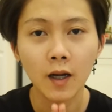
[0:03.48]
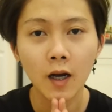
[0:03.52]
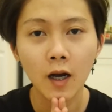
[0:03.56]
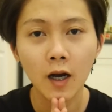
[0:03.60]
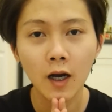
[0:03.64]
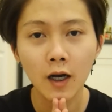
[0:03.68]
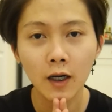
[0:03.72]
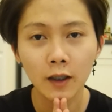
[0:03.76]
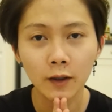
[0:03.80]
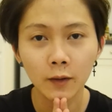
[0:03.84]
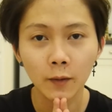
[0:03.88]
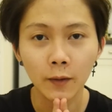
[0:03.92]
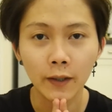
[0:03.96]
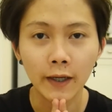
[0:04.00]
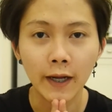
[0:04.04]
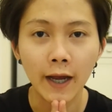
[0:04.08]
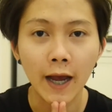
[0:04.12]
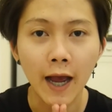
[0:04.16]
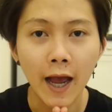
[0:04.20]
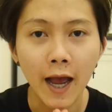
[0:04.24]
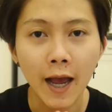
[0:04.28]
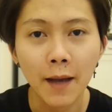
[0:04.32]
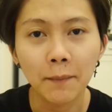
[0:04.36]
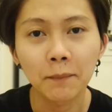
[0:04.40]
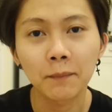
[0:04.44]
ก็สวัสดี
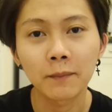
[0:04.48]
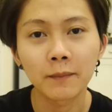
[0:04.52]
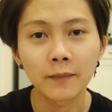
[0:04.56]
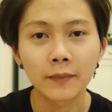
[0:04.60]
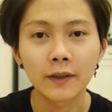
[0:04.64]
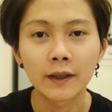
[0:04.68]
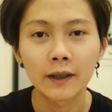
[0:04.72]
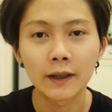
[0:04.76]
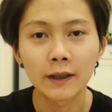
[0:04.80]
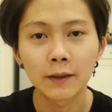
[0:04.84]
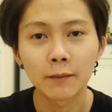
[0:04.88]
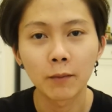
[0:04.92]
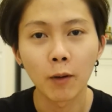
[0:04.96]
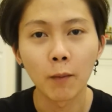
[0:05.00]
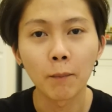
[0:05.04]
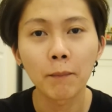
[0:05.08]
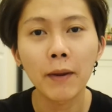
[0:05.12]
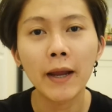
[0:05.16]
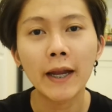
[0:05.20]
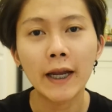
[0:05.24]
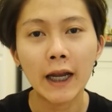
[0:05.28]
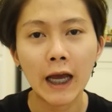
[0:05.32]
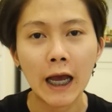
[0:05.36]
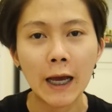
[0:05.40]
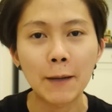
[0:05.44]
ครับผม
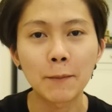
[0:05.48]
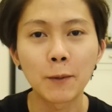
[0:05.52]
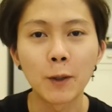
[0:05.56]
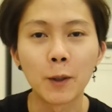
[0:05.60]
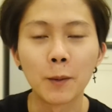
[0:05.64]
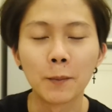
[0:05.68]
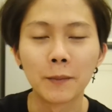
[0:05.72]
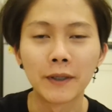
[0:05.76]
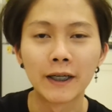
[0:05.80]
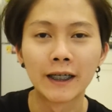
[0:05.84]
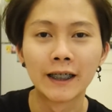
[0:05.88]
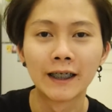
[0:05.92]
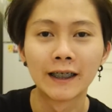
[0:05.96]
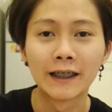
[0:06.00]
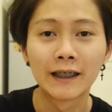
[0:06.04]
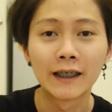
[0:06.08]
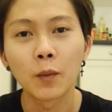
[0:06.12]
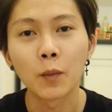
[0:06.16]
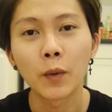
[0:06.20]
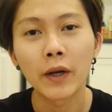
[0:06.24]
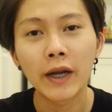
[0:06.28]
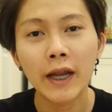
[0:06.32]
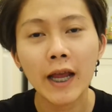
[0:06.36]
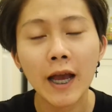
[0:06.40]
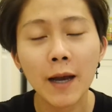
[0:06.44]
เป็ดนะครับผม
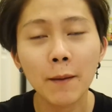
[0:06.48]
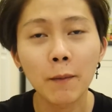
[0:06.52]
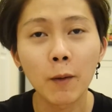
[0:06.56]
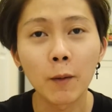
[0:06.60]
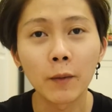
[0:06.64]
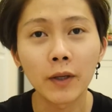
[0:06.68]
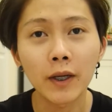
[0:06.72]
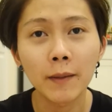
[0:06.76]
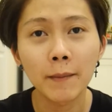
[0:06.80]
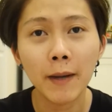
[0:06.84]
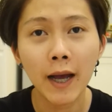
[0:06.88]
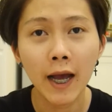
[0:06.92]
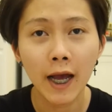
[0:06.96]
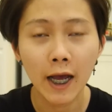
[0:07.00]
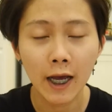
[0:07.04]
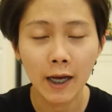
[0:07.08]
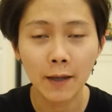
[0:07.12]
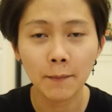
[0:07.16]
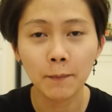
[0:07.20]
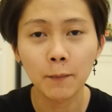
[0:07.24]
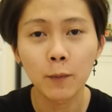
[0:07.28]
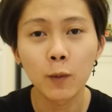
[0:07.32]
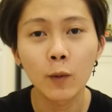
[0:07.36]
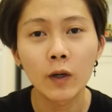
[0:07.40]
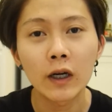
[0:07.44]
วันนี้ผมจะมา
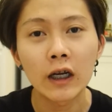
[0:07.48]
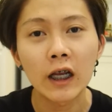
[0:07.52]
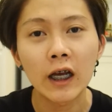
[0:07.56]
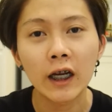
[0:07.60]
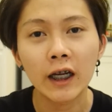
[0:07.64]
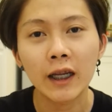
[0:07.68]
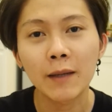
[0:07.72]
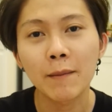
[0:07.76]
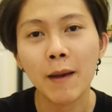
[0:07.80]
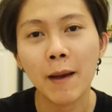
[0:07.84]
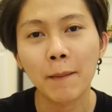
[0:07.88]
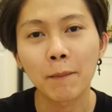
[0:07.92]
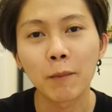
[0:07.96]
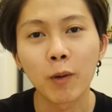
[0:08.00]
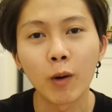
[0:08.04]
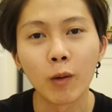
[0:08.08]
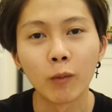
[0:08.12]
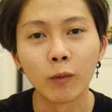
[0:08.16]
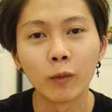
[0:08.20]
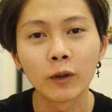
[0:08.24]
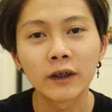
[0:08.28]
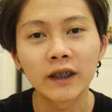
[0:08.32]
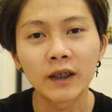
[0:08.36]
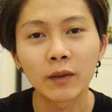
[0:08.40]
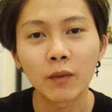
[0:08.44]
พูดเรื่องที่แบบผ
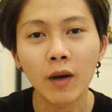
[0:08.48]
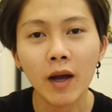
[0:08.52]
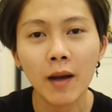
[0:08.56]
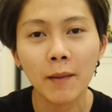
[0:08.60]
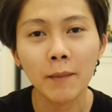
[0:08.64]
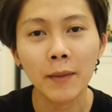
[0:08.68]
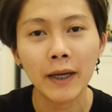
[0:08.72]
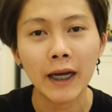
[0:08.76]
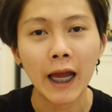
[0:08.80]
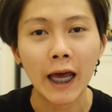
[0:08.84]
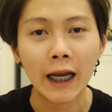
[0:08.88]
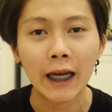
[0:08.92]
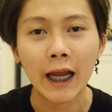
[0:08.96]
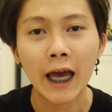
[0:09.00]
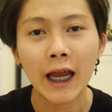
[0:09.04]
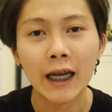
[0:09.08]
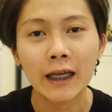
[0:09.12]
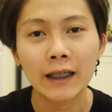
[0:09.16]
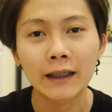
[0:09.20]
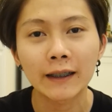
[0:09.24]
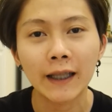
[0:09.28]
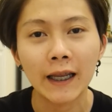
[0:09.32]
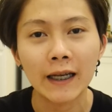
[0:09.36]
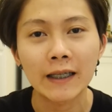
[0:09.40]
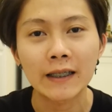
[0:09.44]
มรู้สึกว่ามันอัด
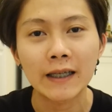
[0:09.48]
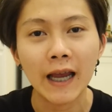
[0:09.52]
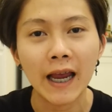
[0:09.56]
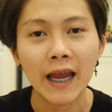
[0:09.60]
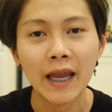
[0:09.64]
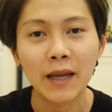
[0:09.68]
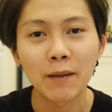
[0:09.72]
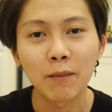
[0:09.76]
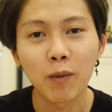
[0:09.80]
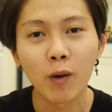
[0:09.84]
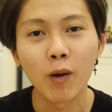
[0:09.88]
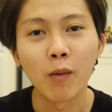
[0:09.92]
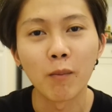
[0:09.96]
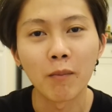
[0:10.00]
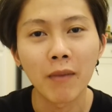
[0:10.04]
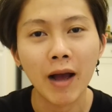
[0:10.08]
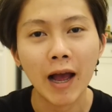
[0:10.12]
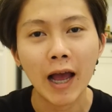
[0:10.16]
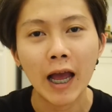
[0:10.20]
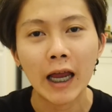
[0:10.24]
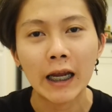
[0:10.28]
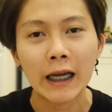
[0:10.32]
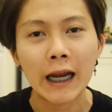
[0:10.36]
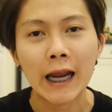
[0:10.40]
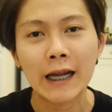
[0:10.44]
อั้นตันใจผม
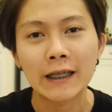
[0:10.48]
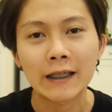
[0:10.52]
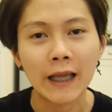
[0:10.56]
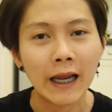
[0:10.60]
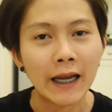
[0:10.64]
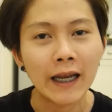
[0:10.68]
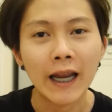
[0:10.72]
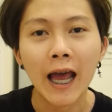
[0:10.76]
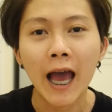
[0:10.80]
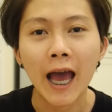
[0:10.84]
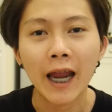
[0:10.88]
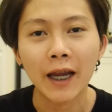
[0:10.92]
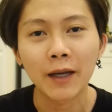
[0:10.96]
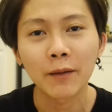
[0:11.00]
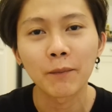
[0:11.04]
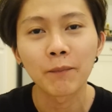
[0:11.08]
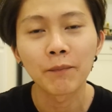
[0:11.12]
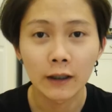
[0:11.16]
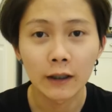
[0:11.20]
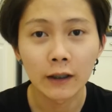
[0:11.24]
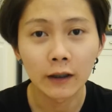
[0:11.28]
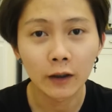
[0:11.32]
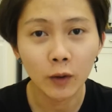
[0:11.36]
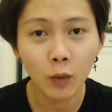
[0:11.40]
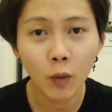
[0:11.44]
มานานแสนนาน
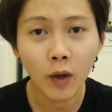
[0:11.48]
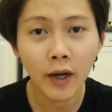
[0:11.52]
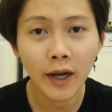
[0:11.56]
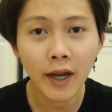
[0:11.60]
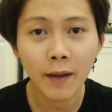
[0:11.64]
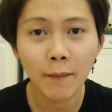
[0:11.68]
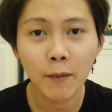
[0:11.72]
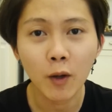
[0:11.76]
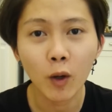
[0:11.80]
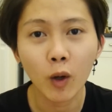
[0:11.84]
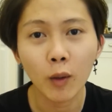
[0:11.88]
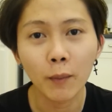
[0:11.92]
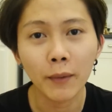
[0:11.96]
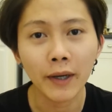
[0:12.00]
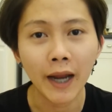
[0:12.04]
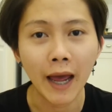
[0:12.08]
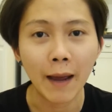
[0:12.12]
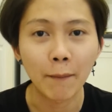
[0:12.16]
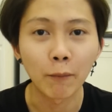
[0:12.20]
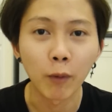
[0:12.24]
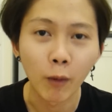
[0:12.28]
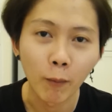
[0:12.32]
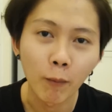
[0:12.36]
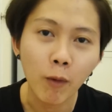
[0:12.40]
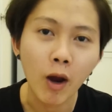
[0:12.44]
คือทุกวันนี้มีคนมา
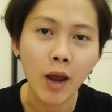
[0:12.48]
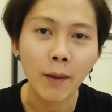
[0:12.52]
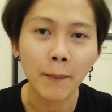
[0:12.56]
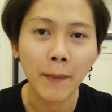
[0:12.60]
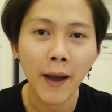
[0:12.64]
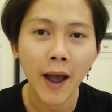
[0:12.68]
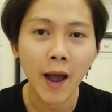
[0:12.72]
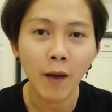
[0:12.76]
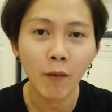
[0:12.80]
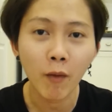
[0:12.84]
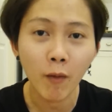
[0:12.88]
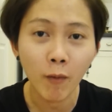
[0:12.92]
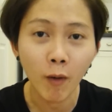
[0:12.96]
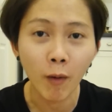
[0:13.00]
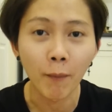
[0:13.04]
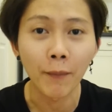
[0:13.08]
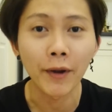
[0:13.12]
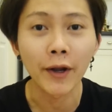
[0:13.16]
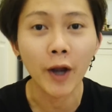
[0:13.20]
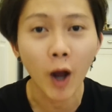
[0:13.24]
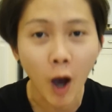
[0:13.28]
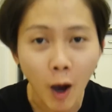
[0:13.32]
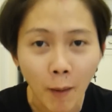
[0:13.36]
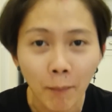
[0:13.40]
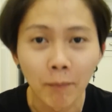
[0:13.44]
ถามผมบ่อยมากว่าผม
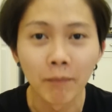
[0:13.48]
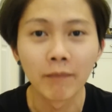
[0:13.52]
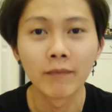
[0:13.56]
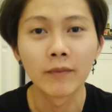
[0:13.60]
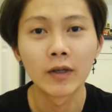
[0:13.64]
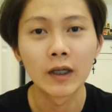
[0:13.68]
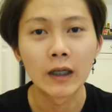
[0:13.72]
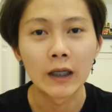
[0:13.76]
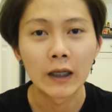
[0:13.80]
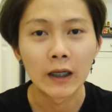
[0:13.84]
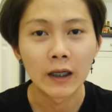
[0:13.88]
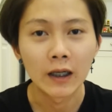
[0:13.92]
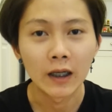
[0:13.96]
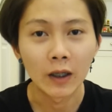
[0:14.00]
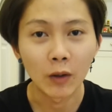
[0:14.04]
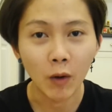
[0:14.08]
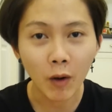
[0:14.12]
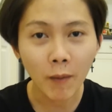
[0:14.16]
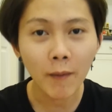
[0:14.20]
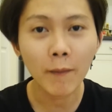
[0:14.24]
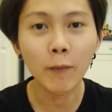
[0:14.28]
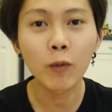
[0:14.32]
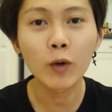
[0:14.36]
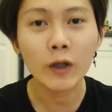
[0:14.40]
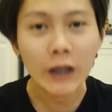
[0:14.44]
เป็นทอมหรื
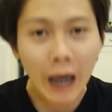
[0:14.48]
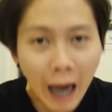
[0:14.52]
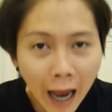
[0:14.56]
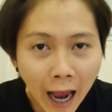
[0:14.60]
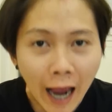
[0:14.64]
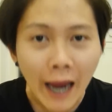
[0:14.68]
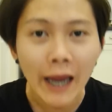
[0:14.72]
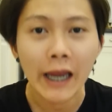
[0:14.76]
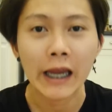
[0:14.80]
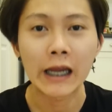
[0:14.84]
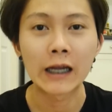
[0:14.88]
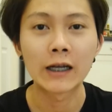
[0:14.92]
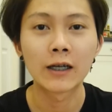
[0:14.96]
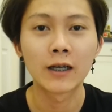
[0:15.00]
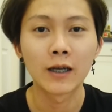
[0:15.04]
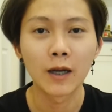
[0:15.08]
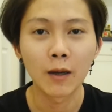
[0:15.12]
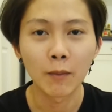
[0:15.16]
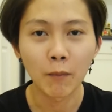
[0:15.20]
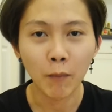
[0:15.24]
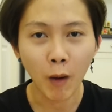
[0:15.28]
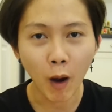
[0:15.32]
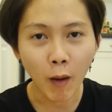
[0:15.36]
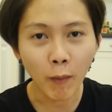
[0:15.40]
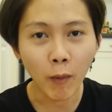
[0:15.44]
อว่าเป็นผู้ชาย
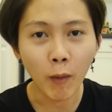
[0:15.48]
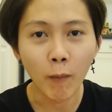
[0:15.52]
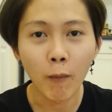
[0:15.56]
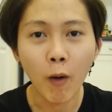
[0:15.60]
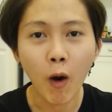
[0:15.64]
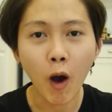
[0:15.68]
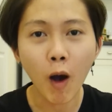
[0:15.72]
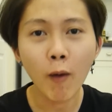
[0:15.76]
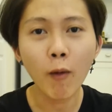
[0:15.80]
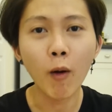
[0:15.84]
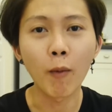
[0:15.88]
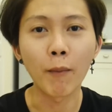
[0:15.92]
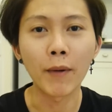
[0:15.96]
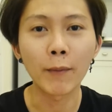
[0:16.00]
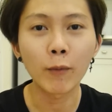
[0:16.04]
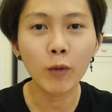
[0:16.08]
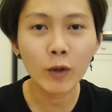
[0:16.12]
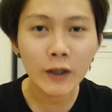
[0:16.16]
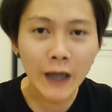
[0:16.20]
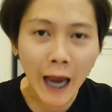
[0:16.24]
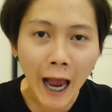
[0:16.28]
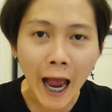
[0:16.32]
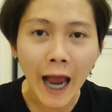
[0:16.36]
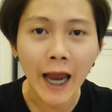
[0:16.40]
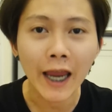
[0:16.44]
พอผมบอกว่าผมเป็น
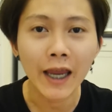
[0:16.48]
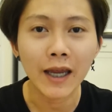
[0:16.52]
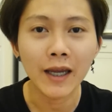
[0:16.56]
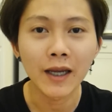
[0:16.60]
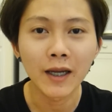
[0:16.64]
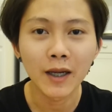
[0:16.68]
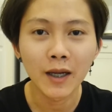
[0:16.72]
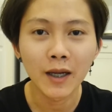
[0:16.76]
ผู้ชาย